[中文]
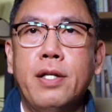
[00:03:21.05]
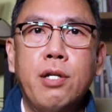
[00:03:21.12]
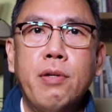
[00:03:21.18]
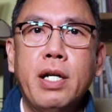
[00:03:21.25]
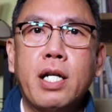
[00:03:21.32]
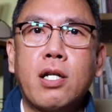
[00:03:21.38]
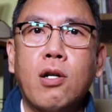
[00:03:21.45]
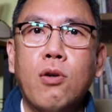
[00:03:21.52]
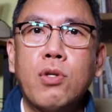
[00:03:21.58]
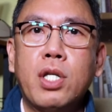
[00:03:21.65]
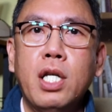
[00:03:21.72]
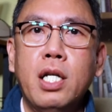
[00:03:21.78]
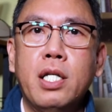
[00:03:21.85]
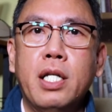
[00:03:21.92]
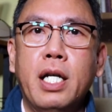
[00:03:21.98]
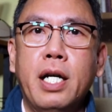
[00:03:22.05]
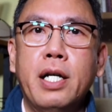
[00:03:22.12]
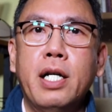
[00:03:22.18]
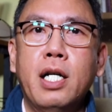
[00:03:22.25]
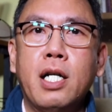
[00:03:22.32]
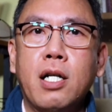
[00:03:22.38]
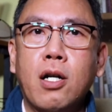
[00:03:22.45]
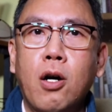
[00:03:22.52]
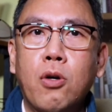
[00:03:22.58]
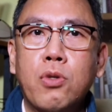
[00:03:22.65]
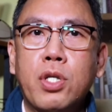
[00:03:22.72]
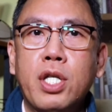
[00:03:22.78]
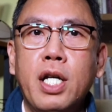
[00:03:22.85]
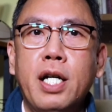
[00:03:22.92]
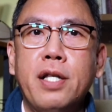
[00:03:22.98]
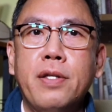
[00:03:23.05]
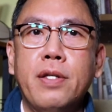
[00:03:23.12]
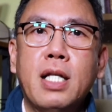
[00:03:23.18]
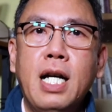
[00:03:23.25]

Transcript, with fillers: 因为公证人很公正，